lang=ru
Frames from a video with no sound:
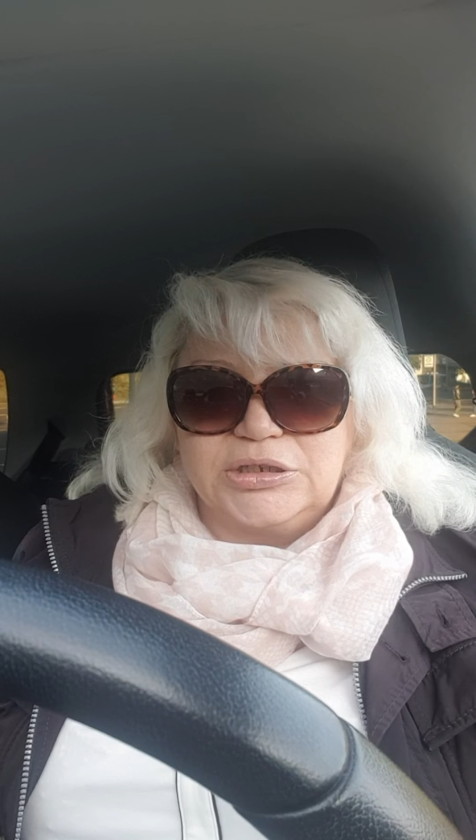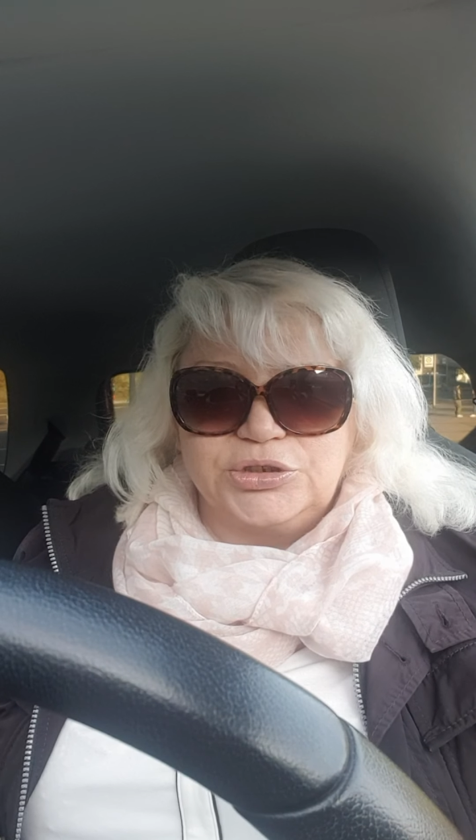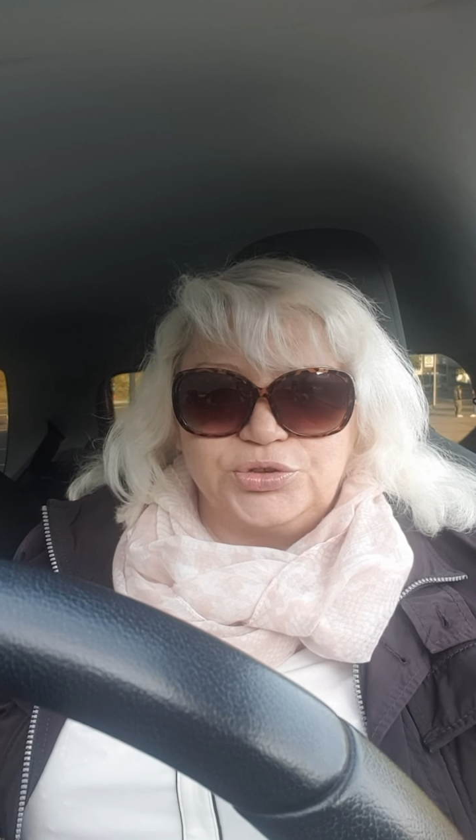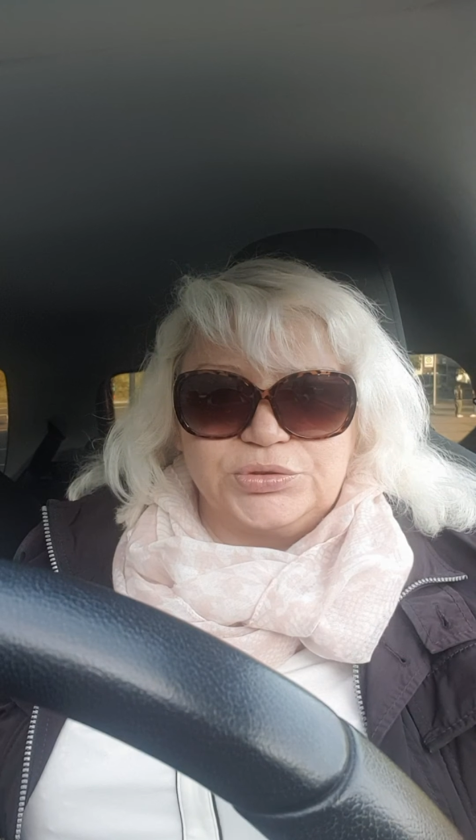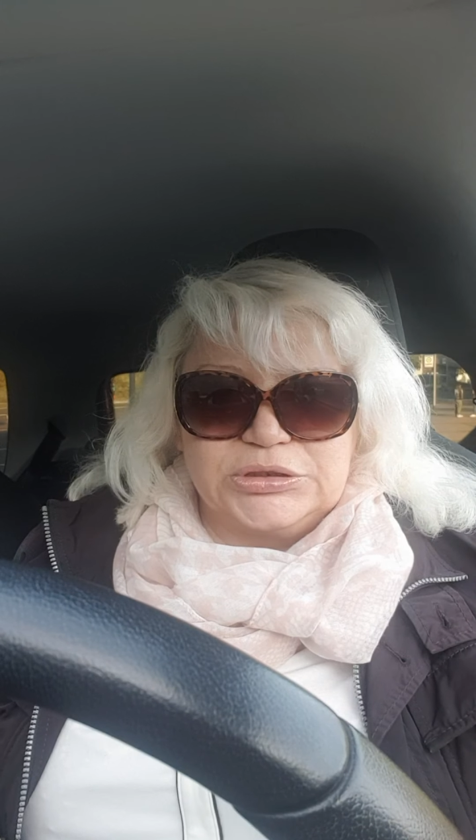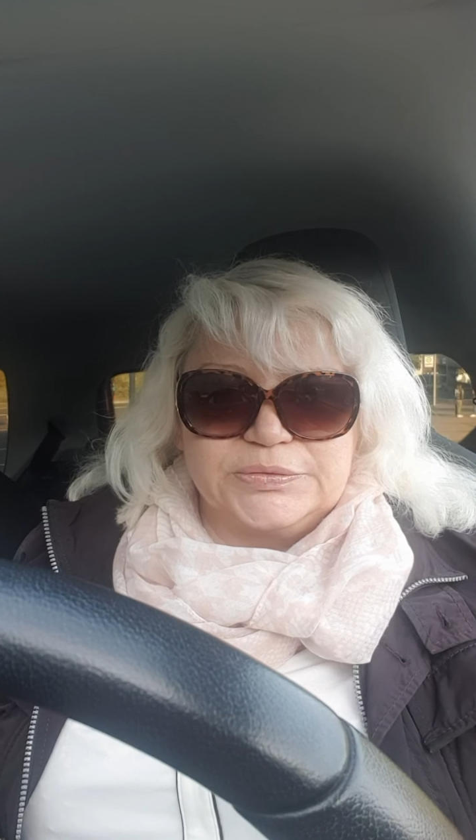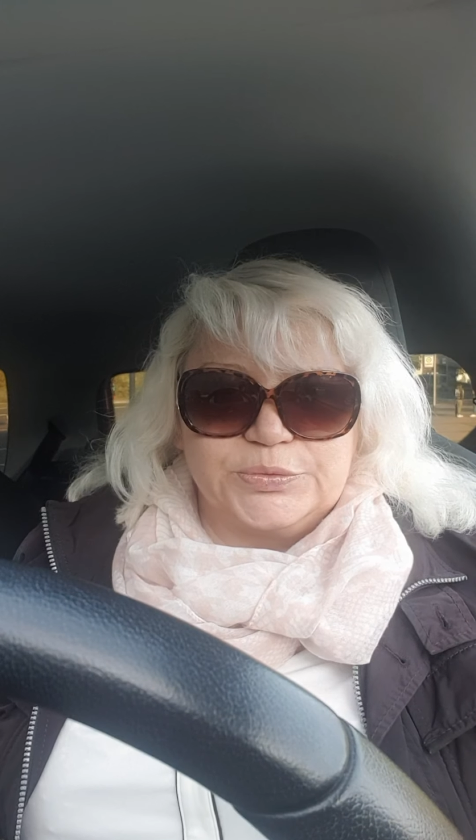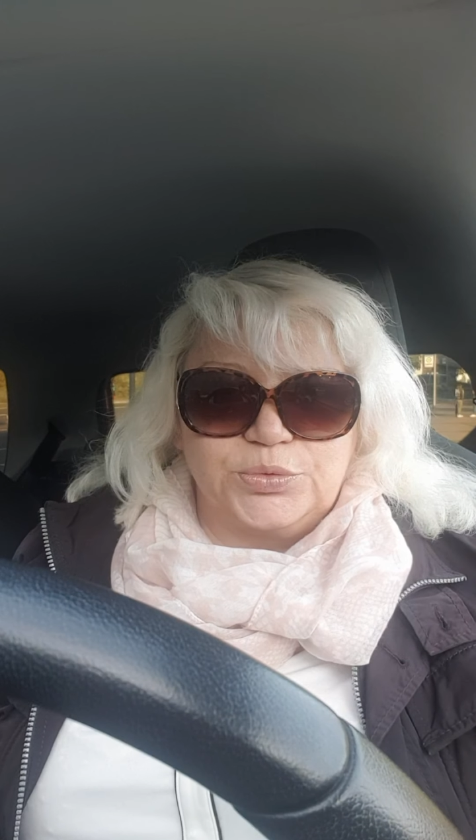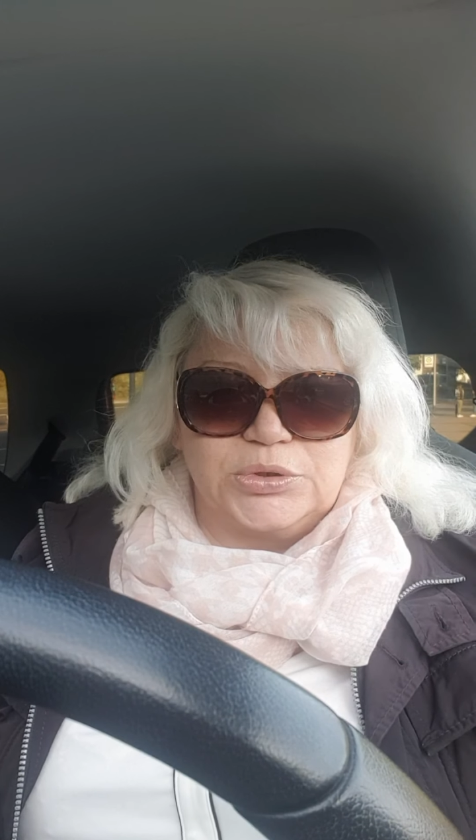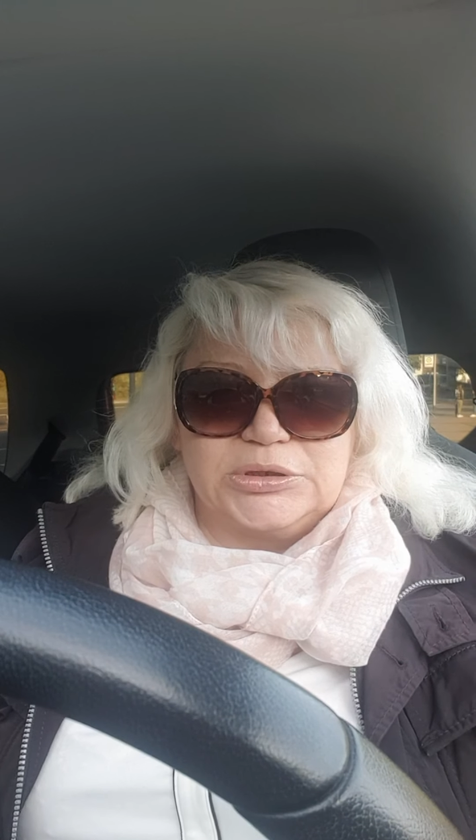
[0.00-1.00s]
хочу
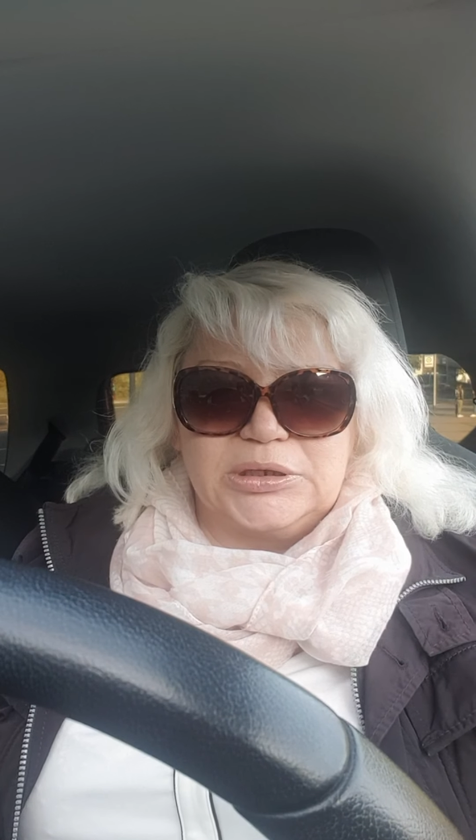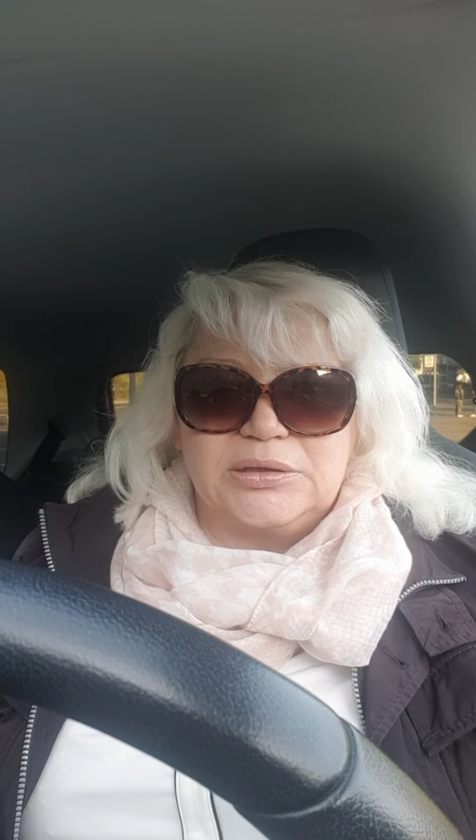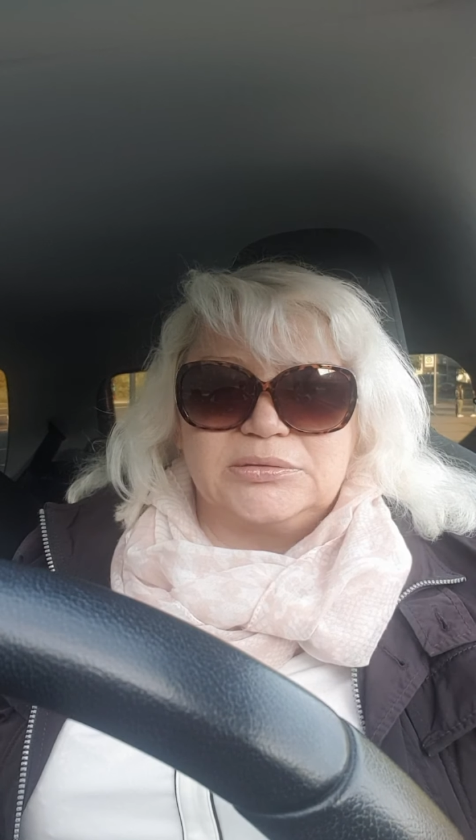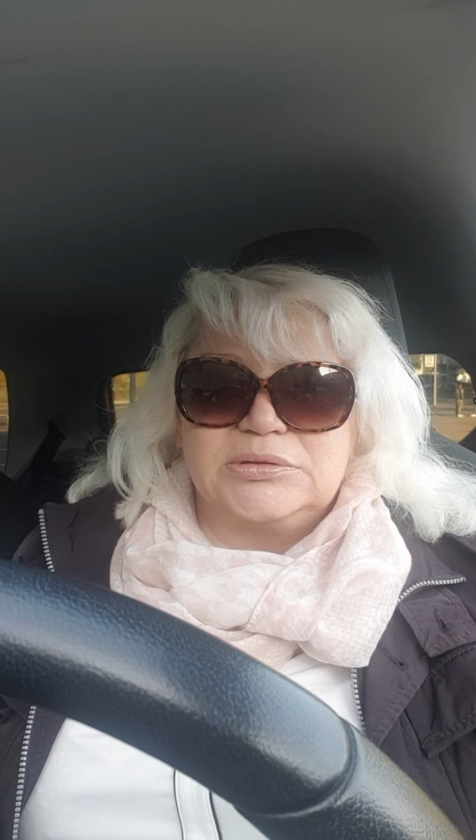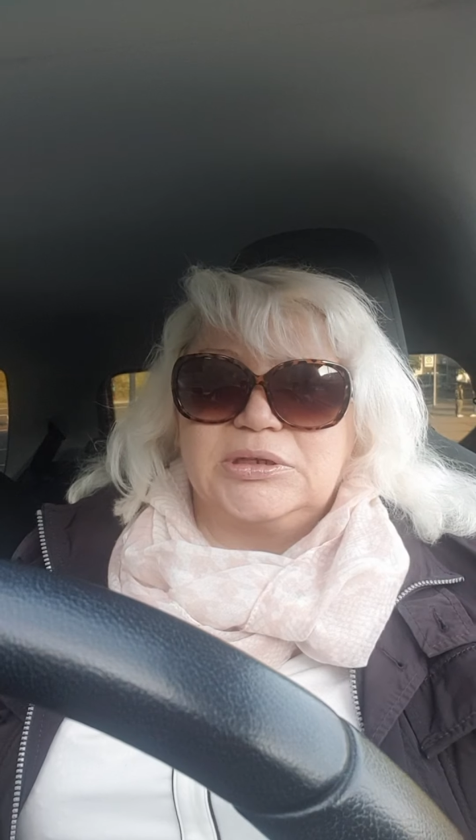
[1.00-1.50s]
сегодня.